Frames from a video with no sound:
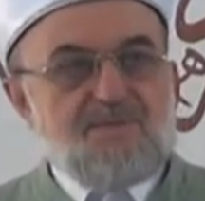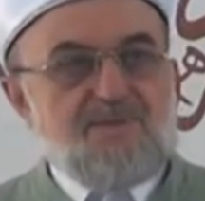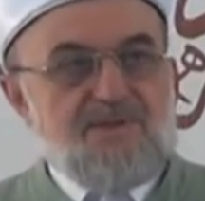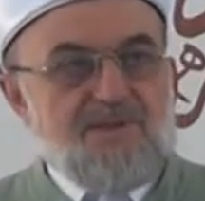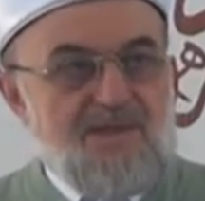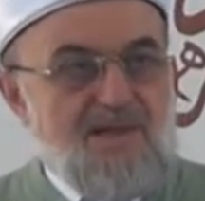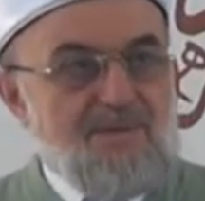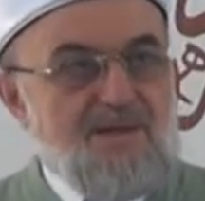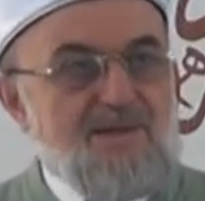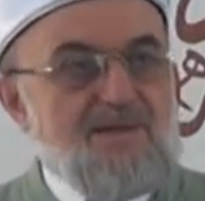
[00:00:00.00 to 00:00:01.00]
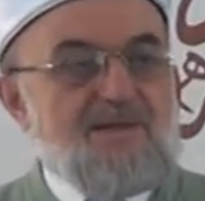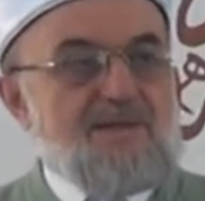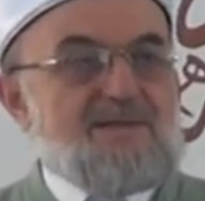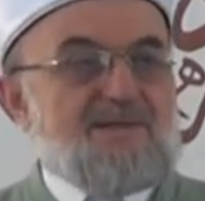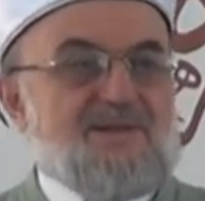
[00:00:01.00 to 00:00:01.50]
Bitkilere bakın
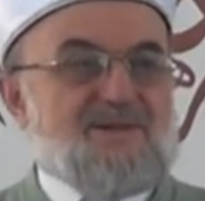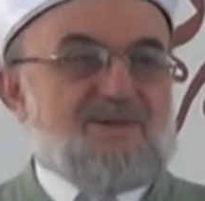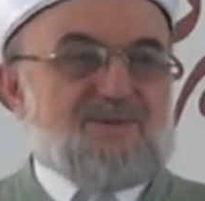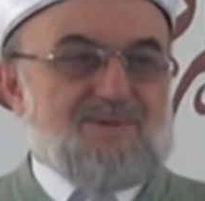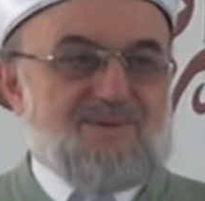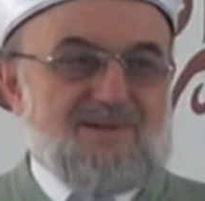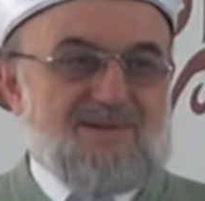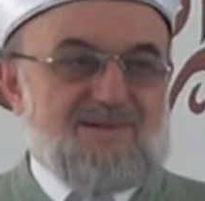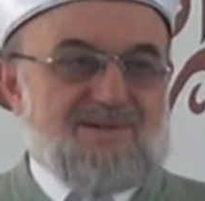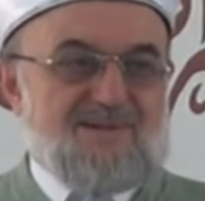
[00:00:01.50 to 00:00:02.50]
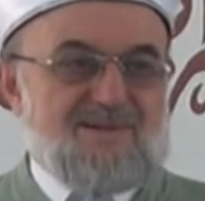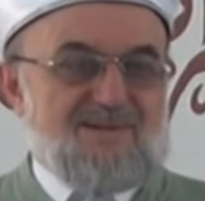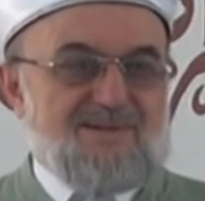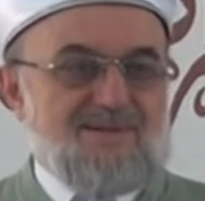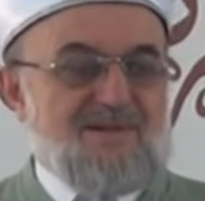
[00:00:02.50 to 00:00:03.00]
nasıl yeşeriyorlar.
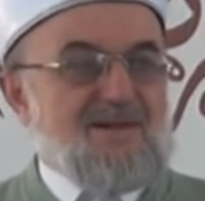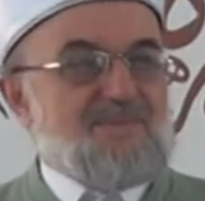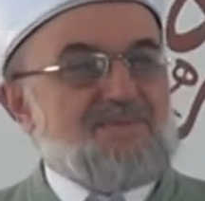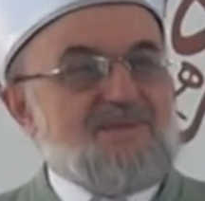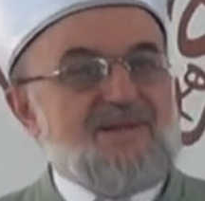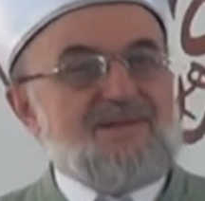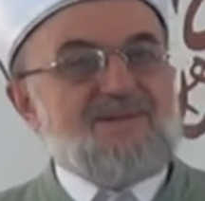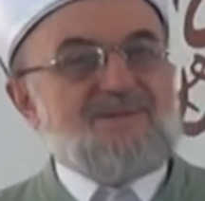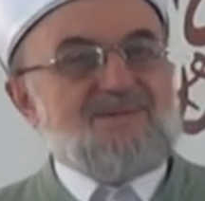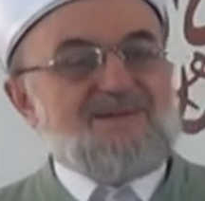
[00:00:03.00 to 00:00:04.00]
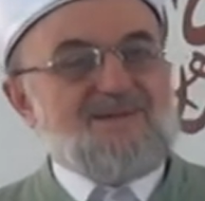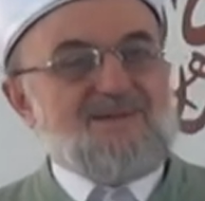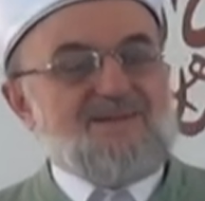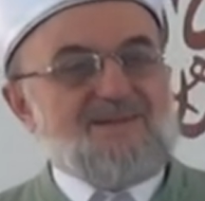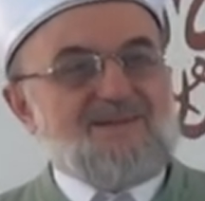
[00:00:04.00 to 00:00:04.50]
Ya Rabbi sen ne yücesin
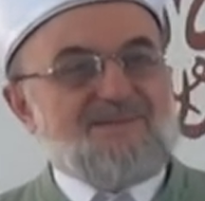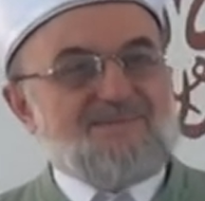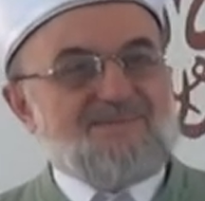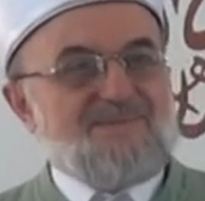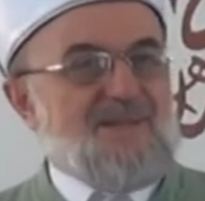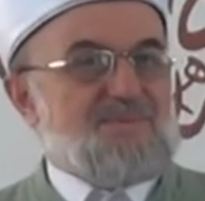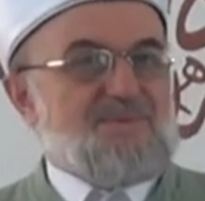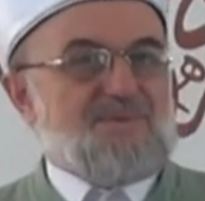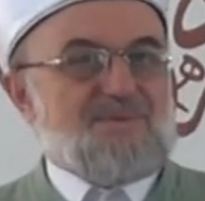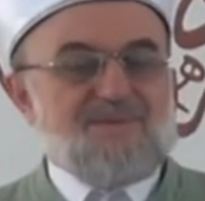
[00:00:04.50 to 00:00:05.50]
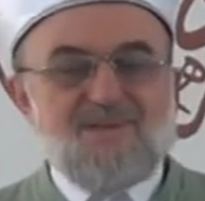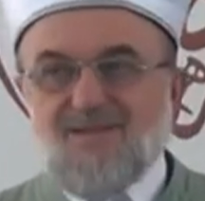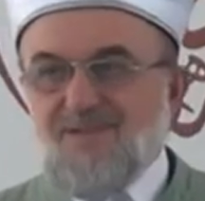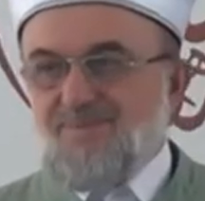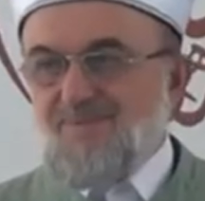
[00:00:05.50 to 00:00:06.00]
Allah. Ne büyüksün ya
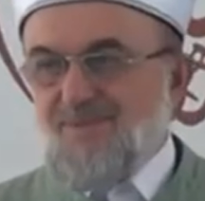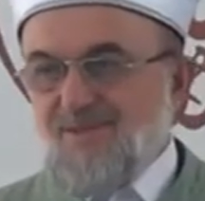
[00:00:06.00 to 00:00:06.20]
Rabbi.